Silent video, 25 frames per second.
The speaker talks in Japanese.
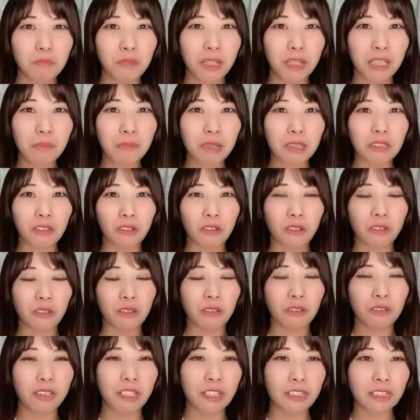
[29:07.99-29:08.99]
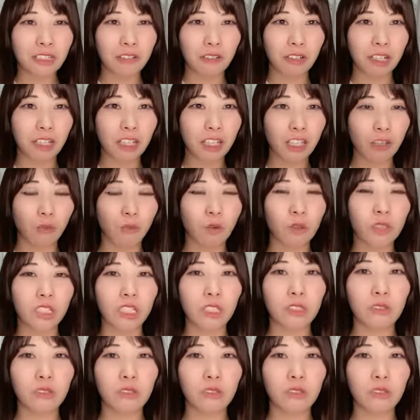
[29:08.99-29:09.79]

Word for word: まあ、今となってはいい思い出